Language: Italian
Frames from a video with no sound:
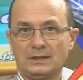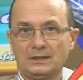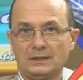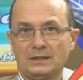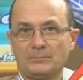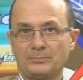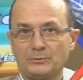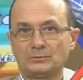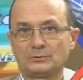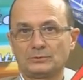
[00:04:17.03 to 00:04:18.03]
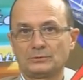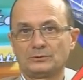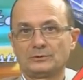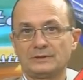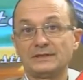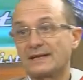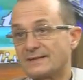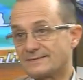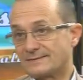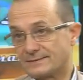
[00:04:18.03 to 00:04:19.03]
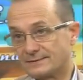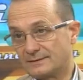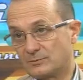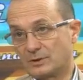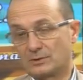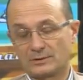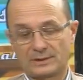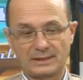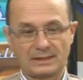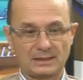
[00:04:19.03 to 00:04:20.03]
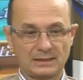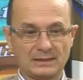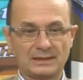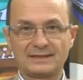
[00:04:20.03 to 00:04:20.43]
eh, appunto i resti di quello che era